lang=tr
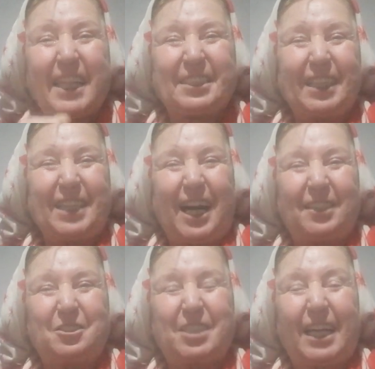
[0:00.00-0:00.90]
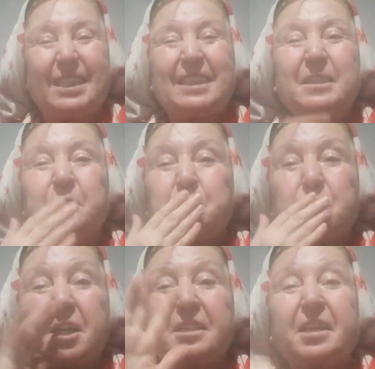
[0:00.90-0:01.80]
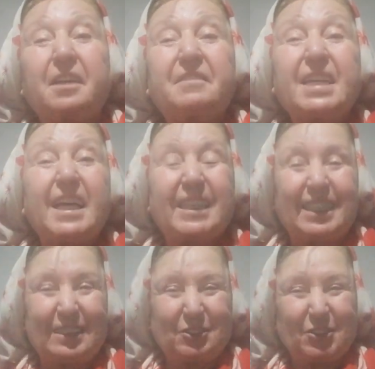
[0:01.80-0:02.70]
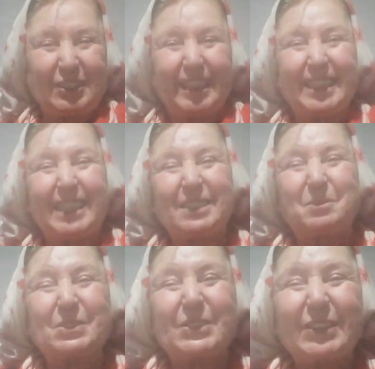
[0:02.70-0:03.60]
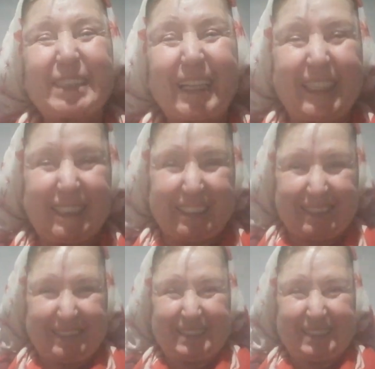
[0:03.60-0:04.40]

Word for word: yaşta daha güzel. Sevgiyle kalın, huzurla kalın, mutlulukla kalın.